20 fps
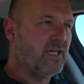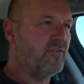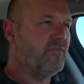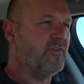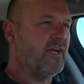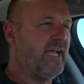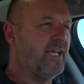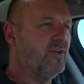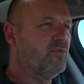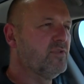
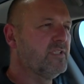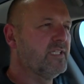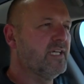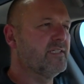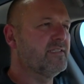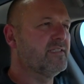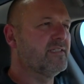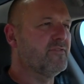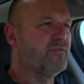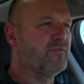auf
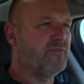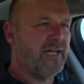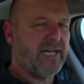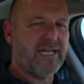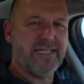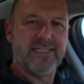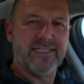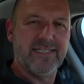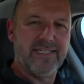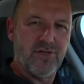100
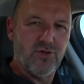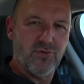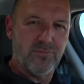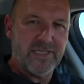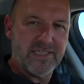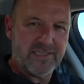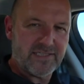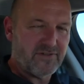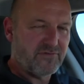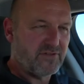gefahrene
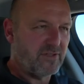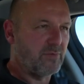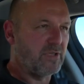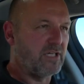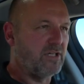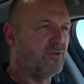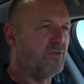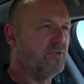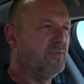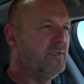Kilometer
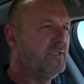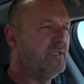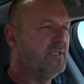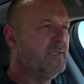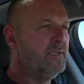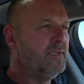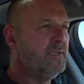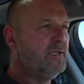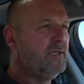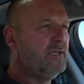verbrauchen.
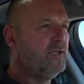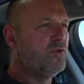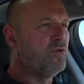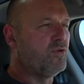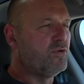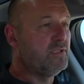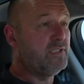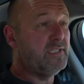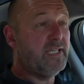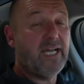
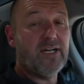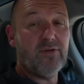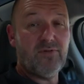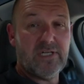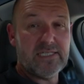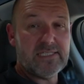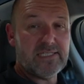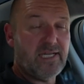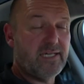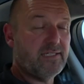Und
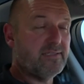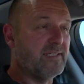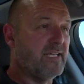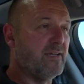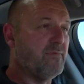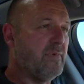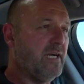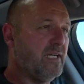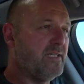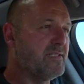Jaguar sagt,
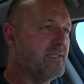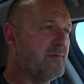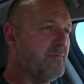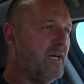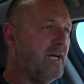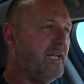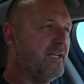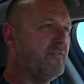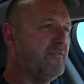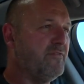der
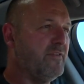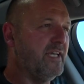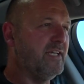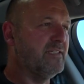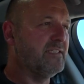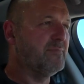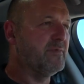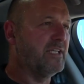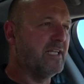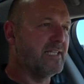maximale
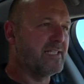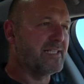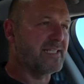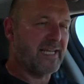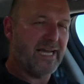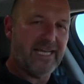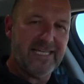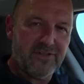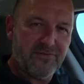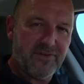Wert, den man als
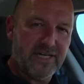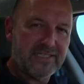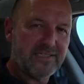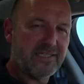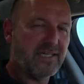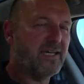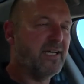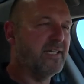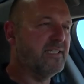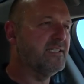Reichweite
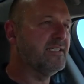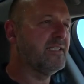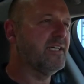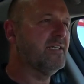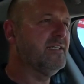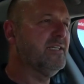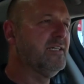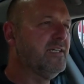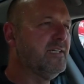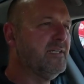erreichen
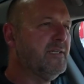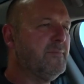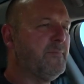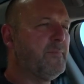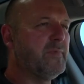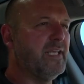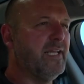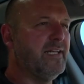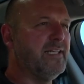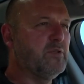kann,
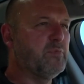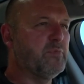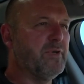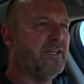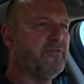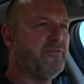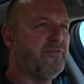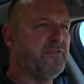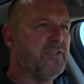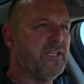der liegt
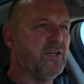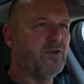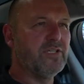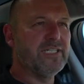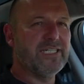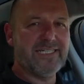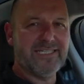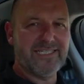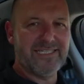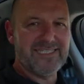bei
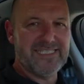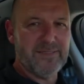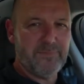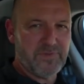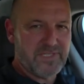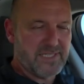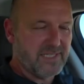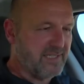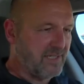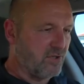
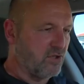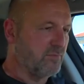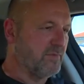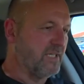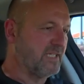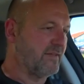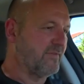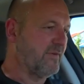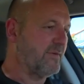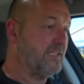470
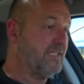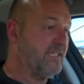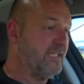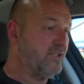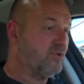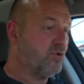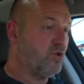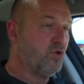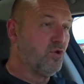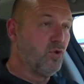Kilometer. Wenn man hier
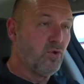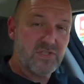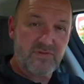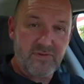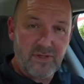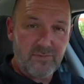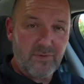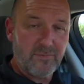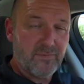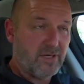jedoch
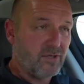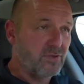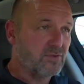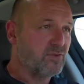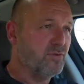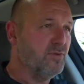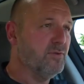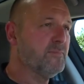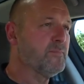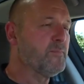losfährt mit dem
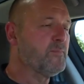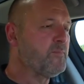Auto